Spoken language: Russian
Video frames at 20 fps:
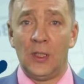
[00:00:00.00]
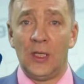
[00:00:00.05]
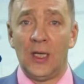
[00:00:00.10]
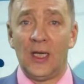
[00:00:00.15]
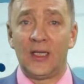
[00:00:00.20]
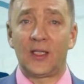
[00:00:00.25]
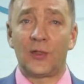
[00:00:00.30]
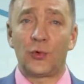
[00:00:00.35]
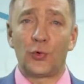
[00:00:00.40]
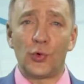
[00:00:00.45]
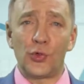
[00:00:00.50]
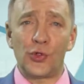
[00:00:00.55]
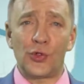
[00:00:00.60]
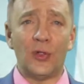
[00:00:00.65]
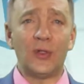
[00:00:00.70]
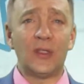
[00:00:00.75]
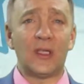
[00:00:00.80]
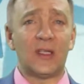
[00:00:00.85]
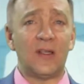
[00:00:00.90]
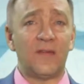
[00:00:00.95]
Это то,
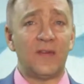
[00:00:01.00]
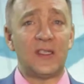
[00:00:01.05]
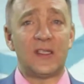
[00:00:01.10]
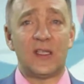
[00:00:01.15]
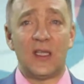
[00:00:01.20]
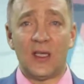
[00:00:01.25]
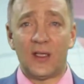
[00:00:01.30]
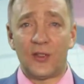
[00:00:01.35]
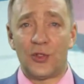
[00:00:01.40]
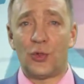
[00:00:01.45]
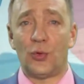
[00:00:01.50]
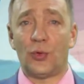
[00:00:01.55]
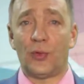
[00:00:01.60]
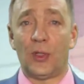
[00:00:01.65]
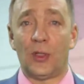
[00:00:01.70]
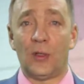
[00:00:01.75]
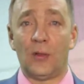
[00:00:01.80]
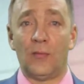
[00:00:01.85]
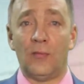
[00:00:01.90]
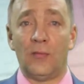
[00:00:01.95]
что надо вести отчеты.
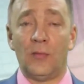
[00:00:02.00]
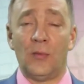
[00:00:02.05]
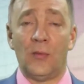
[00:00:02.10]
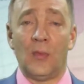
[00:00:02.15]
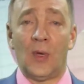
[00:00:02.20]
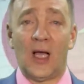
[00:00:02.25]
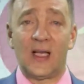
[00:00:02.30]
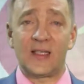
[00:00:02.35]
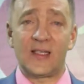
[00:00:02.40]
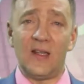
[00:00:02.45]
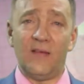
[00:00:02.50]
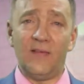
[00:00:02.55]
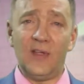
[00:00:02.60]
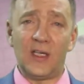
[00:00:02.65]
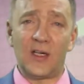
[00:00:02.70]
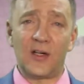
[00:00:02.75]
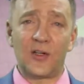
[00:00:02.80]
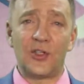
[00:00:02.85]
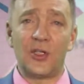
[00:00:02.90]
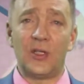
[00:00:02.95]

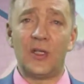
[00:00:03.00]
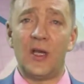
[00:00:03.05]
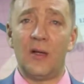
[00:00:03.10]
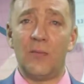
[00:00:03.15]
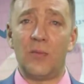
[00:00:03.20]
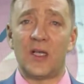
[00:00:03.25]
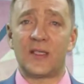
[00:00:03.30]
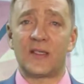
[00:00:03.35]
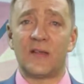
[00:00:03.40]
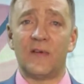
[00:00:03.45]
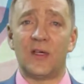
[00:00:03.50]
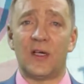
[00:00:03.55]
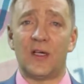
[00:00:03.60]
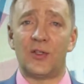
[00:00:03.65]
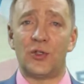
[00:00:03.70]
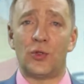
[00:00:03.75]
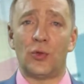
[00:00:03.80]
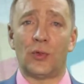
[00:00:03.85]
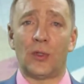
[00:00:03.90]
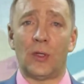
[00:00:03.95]
Основных их четыре базовых
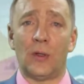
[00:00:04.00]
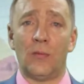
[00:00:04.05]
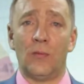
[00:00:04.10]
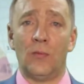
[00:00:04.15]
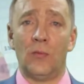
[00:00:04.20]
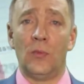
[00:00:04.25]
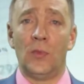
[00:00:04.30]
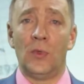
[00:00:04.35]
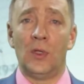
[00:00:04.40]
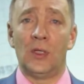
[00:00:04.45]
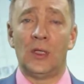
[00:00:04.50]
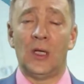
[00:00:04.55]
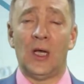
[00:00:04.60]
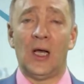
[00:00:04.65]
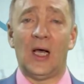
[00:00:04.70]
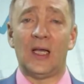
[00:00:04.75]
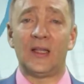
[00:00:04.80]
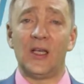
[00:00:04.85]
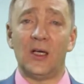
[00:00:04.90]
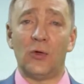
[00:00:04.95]
отчета.
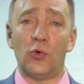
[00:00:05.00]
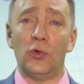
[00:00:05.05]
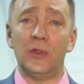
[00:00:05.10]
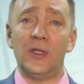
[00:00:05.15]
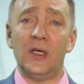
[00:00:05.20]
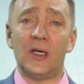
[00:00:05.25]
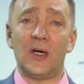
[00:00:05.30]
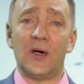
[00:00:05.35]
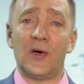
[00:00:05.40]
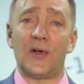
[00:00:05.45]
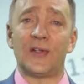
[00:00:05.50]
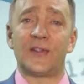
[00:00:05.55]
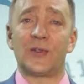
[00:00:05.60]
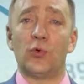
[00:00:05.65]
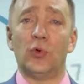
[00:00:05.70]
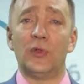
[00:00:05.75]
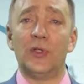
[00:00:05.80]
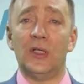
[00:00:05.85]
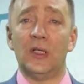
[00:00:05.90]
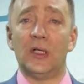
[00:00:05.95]
О доходах,
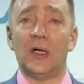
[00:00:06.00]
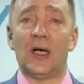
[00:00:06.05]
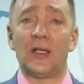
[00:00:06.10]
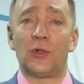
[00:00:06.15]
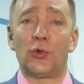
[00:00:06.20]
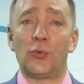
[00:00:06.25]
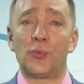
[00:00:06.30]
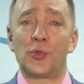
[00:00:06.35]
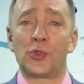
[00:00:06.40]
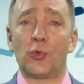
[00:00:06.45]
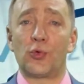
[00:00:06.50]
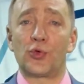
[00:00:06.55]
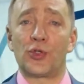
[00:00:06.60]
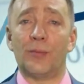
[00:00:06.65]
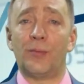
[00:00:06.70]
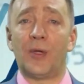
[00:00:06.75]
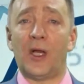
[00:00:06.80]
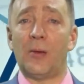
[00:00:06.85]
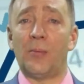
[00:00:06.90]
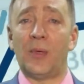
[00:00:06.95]
расходах, о том, что уже
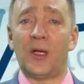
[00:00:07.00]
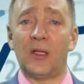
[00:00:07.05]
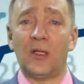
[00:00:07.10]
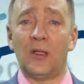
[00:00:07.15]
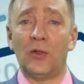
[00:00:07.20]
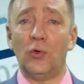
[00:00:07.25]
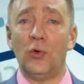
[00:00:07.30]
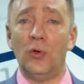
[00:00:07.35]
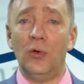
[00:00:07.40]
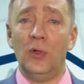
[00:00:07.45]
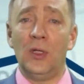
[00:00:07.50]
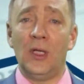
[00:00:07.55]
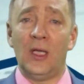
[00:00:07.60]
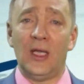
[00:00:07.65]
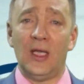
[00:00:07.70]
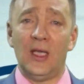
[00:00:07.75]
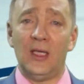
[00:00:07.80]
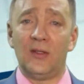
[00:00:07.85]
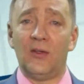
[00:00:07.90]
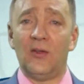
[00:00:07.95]
приобретено,
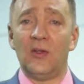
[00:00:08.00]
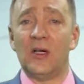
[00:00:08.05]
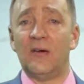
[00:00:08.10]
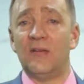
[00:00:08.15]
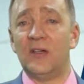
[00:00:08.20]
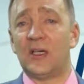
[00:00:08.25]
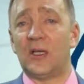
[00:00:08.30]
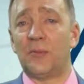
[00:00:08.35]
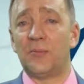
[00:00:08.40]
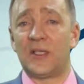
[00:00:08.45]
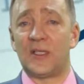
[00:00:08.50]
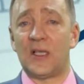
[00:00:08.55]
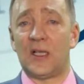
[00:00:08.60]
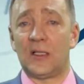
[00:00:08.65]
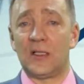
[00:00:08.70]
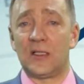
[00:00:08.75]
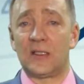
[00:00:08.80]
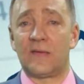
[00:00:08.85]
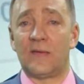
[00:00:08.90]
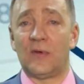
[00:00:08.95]
и о долговых
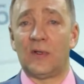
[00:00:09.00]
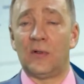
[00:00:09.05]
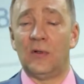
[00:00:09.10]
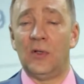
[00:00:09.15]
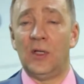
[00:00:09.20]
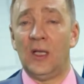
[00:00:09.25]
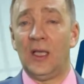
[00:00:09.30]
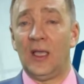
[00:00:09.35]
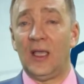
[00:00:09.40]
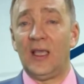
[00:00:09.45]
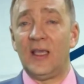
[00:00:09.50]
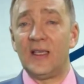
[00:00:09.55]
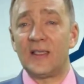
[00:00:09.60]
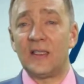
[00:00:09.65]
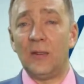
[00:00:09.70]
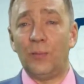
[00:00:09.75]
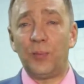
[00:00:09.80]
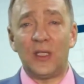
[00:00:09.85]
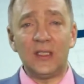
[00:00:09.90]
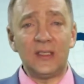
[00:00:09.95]
обязательствах. И есть
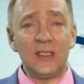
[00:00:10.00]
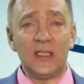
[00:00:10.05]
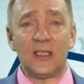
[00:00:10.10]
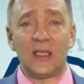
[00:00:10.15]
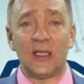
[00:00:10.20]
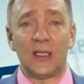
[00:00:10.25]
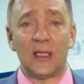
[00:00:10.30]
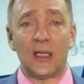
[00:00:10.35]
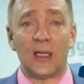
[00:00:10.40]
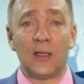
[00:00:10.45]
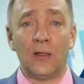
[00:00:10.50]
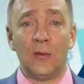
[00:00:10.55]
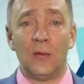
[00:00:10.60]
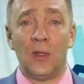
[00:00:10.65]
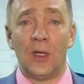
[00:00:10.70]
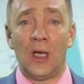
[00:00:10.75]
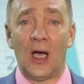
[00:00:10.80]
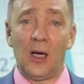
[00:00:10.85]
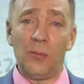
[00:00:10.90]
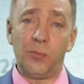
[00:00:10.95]
дополнительные
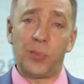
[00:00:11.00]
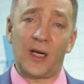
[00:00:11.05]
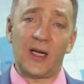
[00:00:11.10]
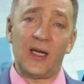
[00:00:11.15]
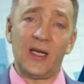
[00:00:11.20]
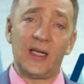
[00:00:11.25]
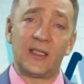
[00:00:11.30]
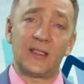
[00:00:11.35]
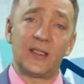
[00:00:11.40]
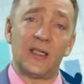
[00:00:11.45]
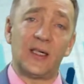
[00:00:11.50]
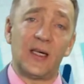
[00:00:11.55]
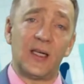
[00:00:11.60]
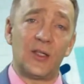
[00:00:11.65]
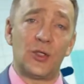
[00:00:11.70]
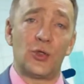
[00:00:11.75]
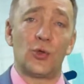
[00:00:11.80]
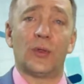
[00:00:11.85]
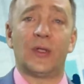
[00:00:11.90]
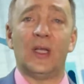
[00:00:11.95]
о проектах
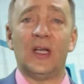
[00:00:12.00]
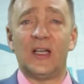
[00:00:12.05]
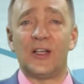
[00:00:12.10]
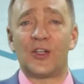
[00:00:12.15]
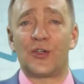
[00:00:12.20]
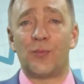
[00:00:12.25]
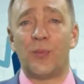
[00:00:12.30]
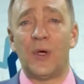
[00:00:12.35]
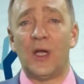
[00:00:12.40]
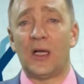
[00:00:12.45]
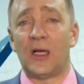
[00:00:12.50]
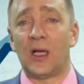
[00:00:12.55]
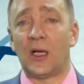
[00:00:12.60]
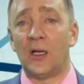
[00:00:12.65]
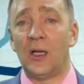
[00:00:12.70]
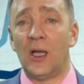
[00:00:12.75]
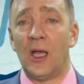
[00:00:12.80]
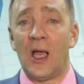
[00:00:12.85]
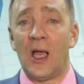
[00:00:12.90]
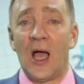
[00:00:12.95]
отчет, о кэшбэках,
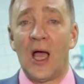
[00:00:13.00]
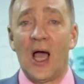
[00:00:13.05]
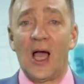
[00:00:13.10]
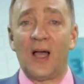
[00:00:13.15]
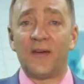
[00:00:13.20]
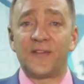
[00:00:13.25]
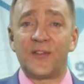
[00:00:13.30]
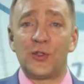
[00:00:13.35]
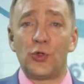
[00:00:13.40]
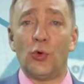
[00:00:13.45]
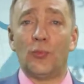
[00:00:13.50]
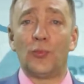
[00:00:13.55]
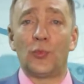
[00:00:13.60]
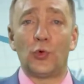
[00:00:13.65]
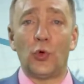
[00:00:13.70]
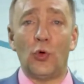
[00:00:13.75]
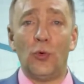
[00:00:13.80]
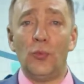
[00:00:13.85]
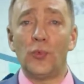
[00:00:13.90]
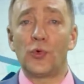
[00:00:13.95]
о всем
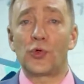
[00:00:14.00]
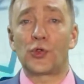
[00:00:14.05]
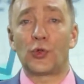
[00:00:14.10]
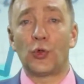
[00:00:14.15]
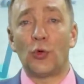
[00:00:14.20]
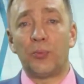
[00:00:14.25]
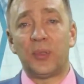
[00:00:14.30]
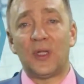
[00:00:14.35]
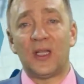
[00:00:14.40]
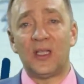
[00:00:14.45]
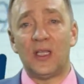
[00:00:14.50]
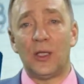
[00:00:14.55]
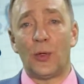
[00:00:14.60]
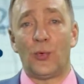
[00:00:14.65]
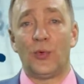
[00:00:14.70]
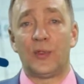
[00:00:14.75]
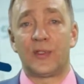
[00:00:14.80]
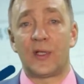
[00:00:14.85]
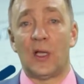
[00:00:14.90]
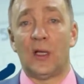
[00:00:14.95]
том, что
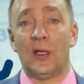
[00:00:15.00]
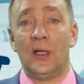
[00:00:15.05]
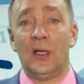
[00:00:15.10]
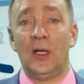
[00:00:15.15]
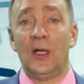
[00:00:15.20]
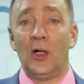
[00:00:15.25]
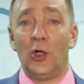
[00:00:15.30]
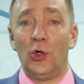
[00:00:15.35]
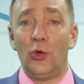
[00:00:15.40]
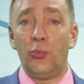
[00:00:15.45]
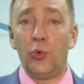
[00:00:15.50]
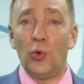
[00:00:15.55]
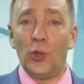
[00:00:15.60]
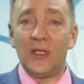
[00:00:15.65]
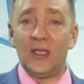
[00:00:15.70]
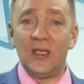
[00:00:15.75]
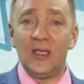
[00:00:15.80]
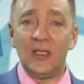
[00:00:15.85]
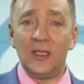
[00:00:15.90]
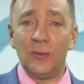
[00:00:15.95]
планируется. Любое
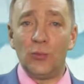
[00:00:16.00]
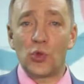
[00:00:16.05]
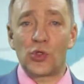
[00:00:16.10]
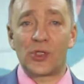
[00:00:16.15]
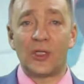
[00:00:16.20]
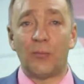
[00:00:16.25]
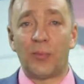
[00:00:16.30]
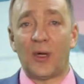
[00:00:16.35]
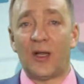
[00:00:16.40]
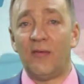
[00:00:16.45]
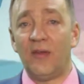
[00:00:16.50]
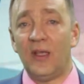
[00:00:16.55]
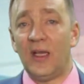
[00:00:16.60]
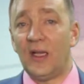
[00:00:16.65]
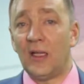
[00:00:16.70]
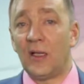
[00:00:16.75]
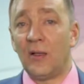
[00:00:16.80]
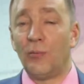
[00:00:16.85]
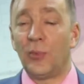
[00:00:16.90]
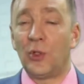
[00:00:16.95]
дело можно
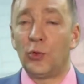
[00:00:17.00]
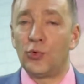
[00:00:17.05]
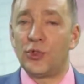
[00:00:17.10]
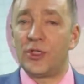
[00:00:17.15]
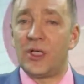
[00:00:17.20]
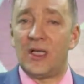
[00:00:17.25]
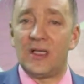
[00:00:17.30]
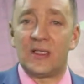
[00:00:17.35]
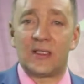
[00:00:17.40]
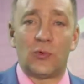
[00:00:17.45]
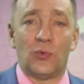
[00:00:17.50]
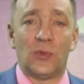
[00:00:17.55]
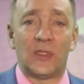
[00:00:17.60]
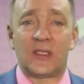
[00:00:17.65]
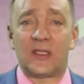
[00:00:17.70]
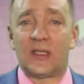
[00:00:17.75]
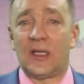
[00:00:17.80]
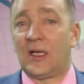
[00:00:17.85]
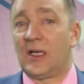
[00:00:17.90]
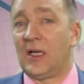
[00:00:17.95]
проверить, получается у нас
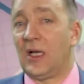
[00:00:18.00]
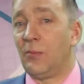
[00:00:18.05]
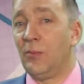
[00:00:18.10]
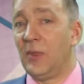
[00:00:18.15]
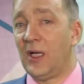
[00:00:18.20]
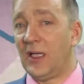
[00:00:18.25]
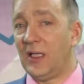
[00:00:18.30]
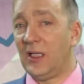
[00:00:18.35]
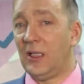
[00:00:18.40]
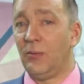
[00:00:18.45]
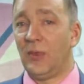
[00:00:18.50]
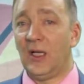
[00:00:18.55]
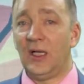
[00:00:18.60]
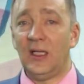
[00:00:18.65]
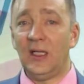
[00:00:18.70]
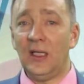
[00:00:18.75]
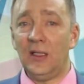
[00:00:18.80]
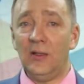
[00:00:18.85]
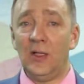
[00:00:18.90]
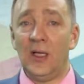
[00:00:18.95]
так, как мы хотим или
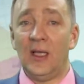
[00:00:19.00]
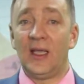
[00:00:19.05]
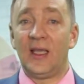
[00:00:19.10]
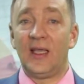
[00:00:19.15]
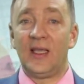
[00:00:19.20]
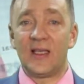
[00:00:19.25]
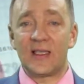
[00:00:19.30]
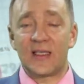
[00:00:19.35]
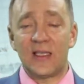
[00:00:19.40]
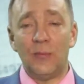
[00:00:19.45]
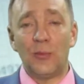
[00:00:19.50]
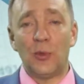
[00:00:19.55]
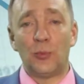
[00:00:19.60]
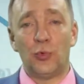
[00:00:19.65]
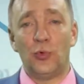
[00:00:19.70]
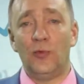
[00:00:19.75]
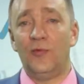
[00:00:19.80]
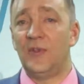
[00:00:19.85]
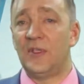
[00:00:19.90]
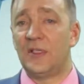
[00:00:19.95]
нет, если мы
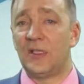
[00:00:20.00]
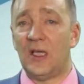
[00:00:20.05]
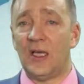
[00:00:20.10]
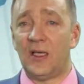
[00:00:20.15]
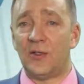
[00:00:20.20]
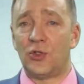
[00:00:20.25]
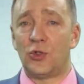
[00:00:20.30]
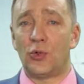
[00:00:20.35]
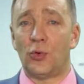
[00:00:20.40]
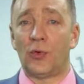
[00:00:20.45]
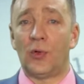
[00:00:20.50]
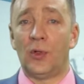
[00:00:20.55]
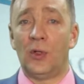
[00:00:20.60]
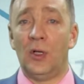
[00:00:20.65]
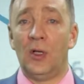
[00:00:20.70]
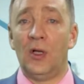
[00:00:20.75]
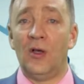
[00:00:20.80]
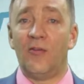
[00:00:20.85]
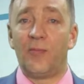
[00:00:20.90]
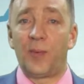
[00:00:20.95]
будем вести отчет.
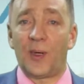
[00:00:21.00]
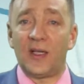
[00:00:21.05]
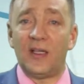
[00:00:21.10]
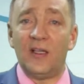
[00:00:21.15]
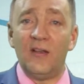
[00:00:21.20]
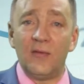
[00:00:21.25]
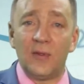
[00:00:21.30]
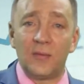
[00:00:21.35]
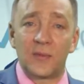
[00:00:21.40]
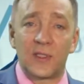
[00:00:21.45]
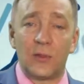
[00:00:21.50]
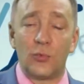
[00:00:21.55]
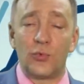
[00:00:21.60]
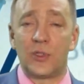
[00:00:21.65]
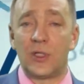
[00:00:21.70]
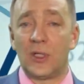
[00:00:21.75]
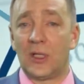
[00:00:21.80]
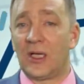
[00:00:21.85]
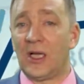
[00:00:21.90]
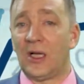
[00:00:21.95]
В противном
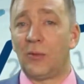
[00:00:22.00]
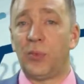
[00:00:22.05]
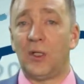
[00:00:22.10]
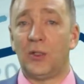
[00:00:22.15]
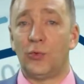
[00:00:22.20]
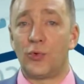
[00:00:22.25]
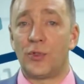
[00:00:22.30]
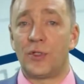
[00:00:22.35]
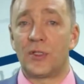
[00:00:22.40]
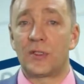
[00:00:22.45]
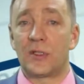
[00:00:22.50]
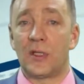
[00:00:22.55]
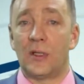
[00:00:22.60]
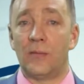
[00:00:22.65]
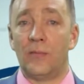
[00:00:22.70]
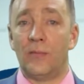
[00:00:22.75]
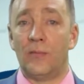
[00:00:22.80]
случае, как получится.